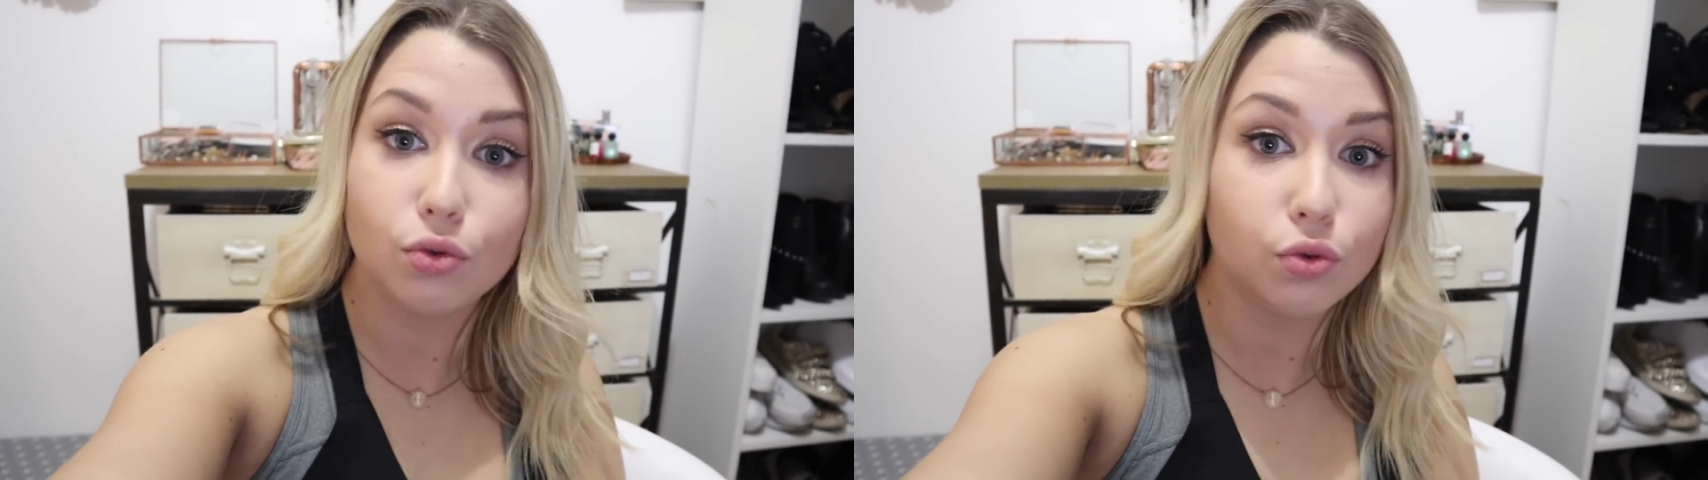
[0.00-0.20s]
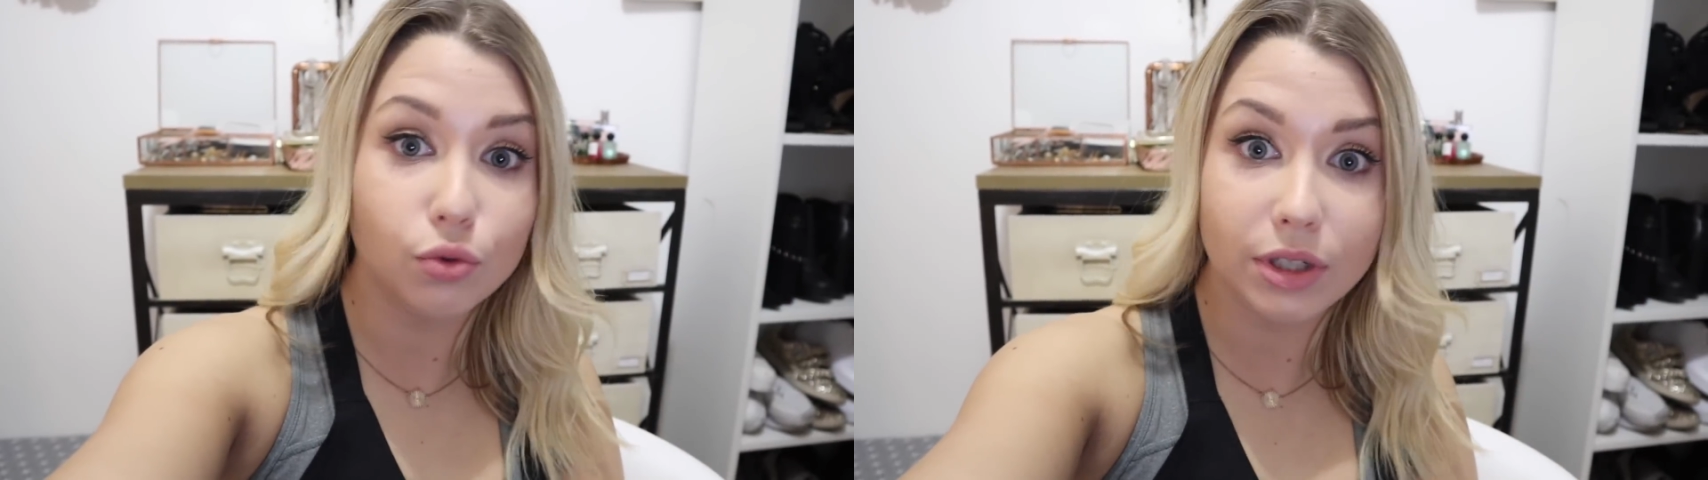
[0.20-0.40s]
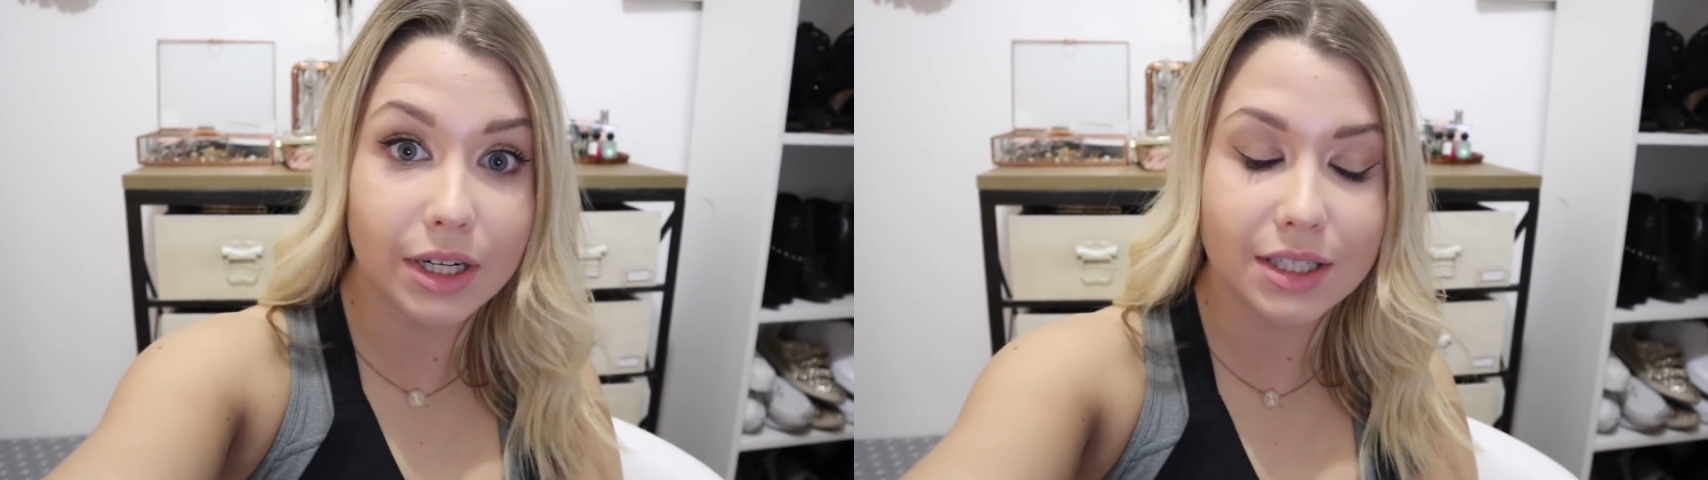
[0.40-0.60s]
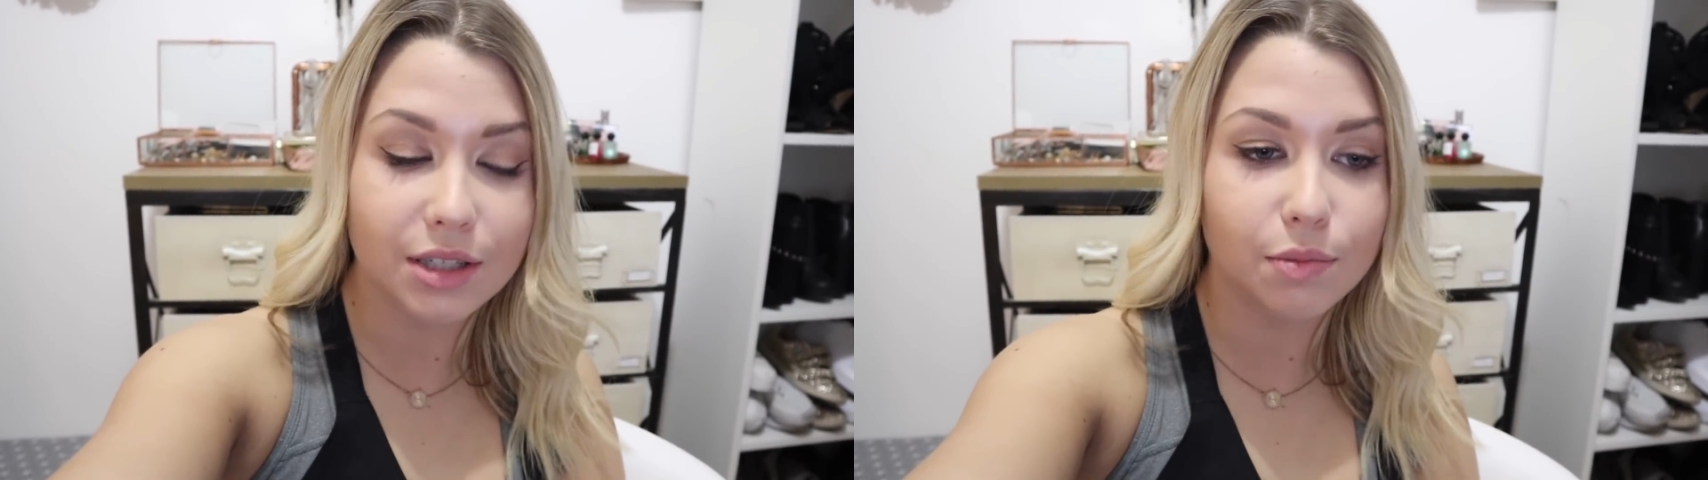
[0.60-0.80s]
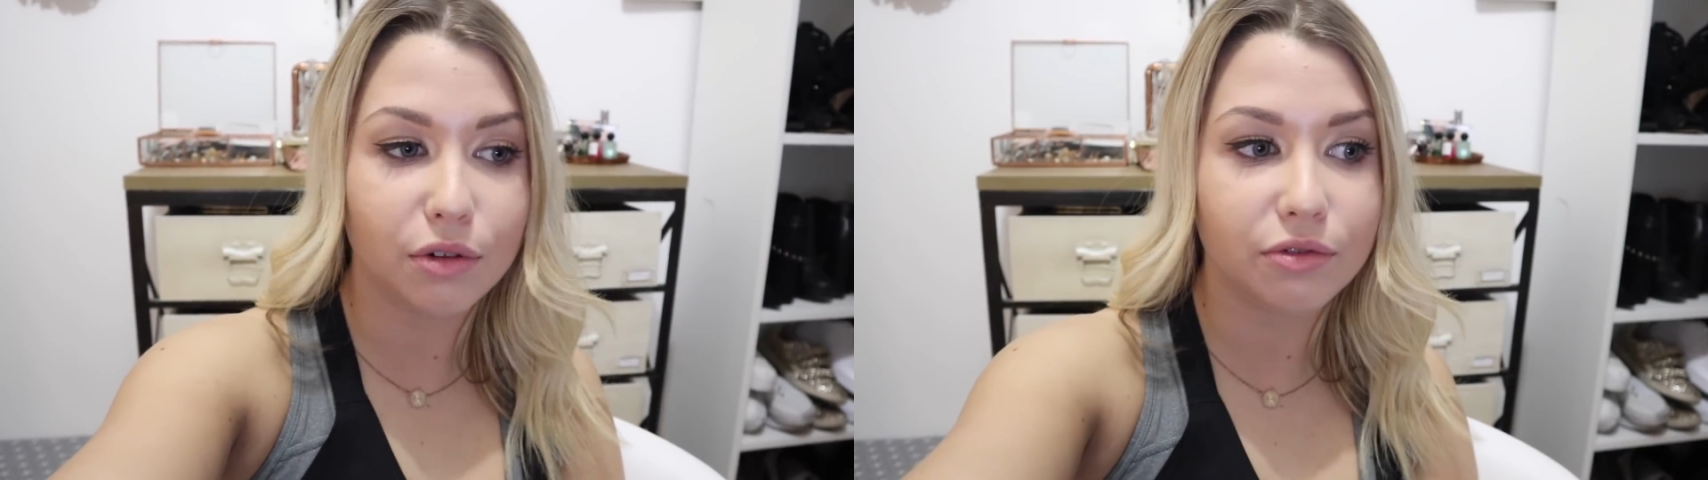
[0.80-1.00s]
toute
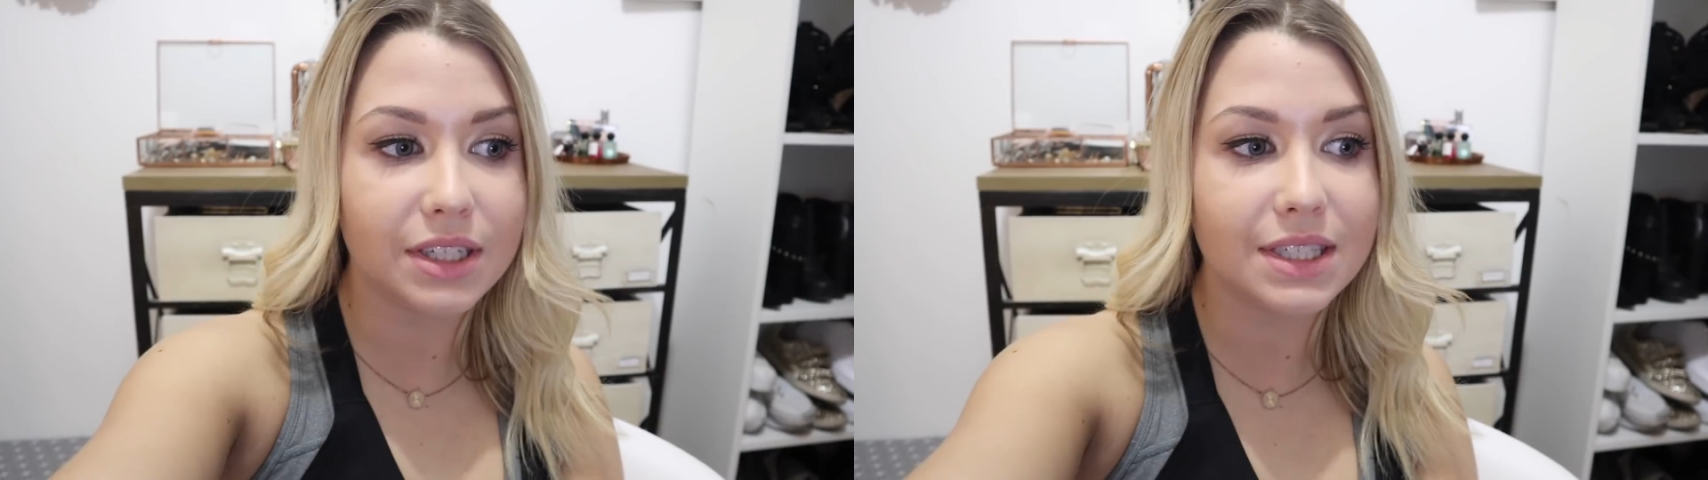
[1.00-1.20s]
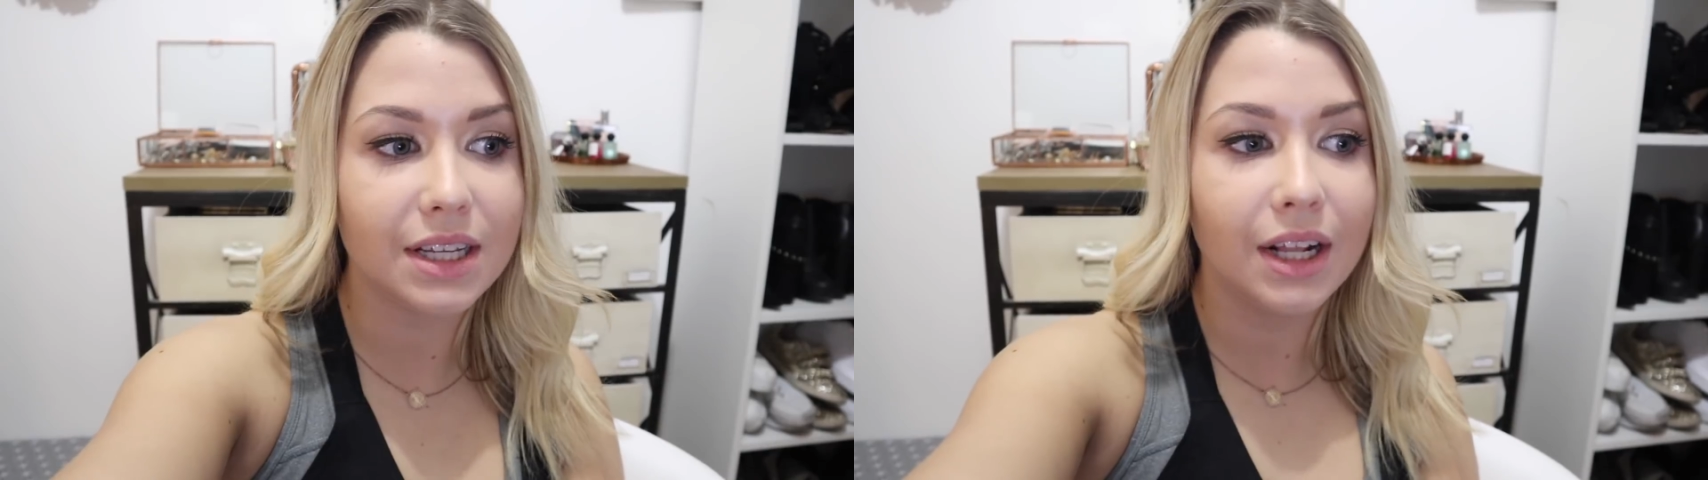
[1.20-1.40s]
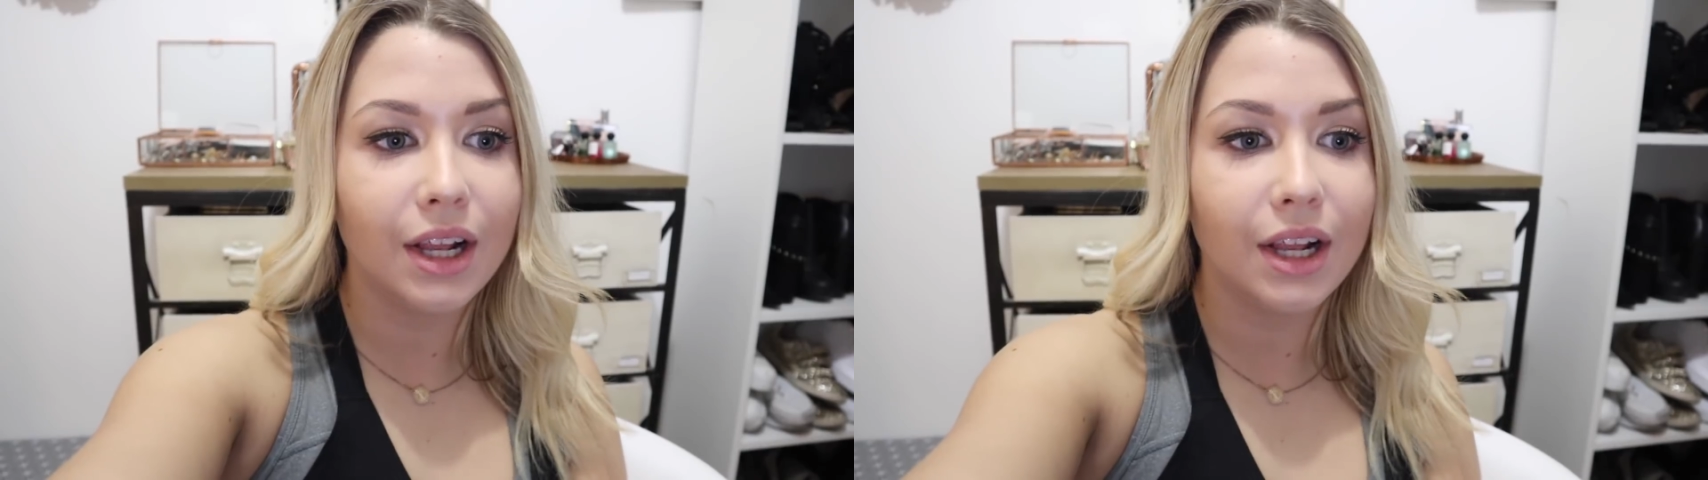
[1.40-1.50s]
l'équipe en fait.